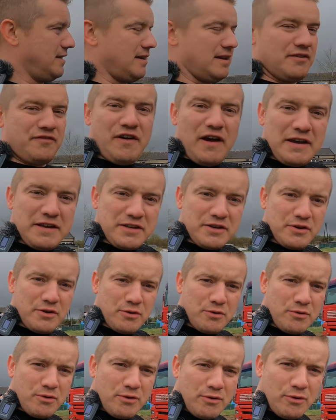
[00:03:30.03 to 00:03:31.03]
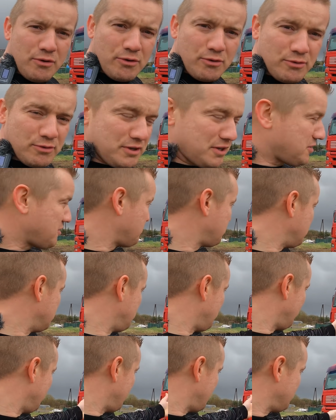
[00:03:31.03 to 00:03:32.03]
Ale fajnie ogólnie to
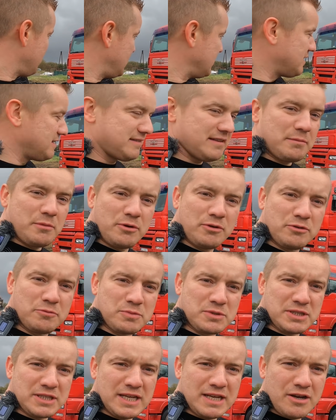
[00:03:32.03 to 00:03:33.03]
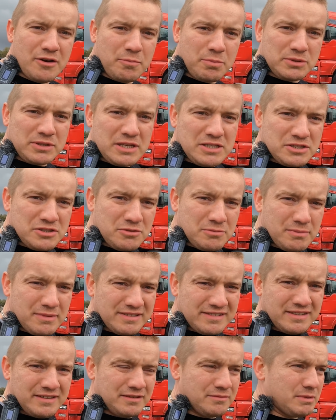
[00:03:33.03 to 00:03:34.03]
wygląda. Wielki samochód przyjechał, potężną
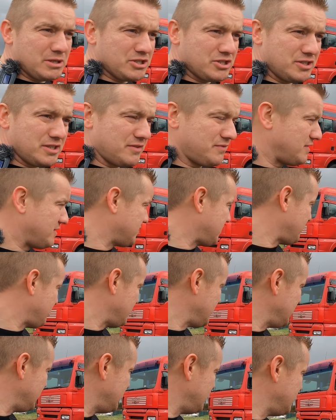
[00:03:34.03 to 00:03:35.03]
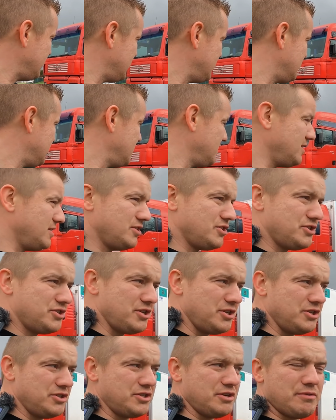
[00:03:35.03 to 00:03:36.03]
masy, maszynę wystawili
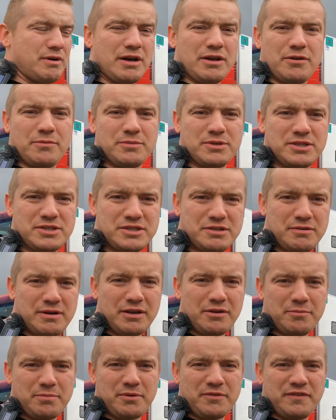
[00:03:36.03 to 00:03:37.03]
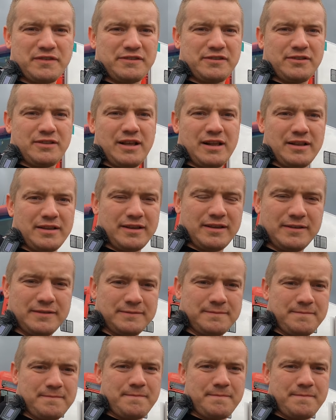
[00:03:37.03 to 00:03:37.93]
i, i działają, nie? Działają profesjonalnie.